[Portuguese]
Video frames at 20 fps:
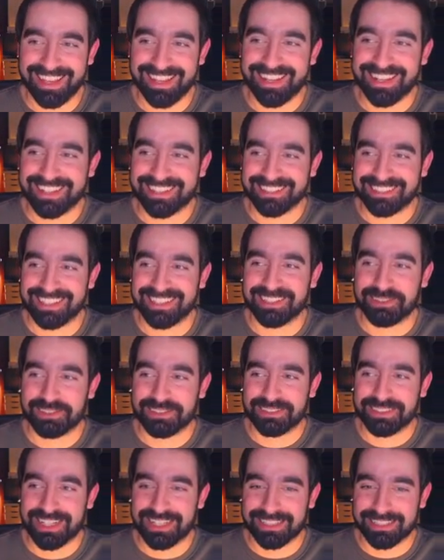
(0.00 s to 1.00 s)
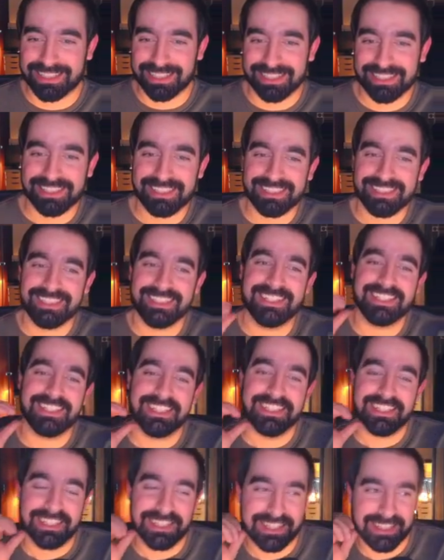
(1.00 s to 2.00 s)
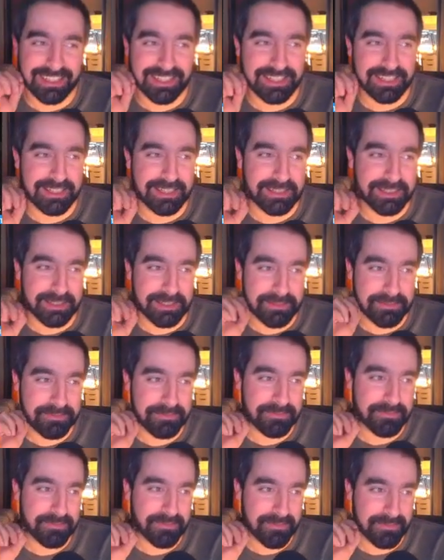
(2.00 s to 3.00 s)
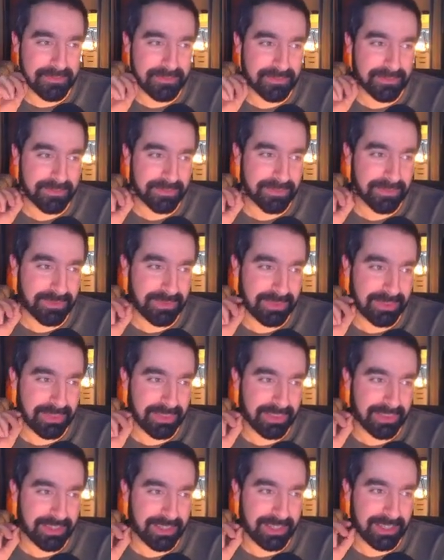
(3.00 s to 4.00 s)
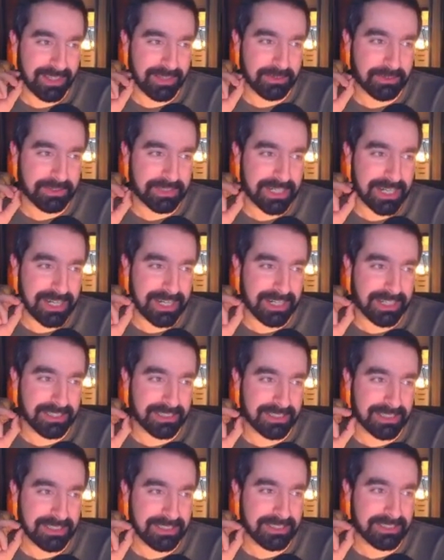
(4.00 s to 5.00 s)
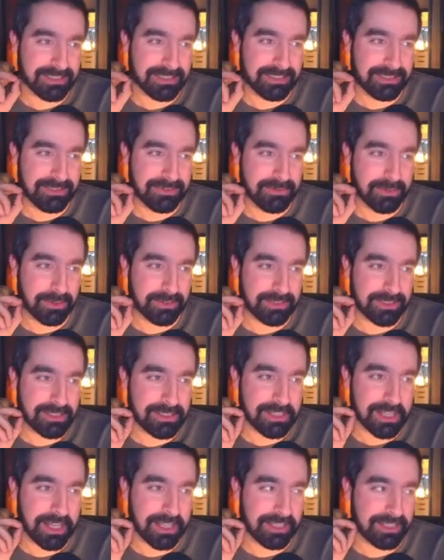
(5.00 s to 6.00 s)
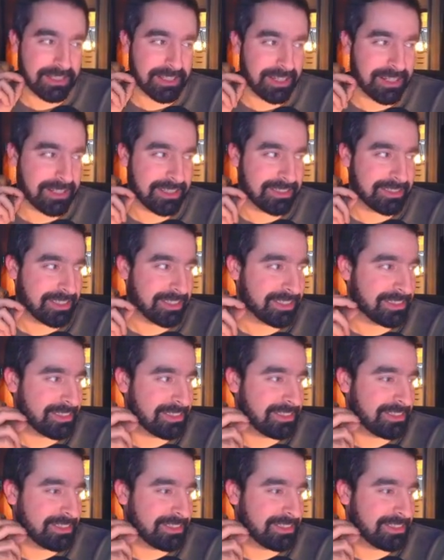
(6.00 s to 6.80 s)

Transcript: Era engraçado encontrar alguém. Uh, encontrar alguém de vocês lá. Era engraçado.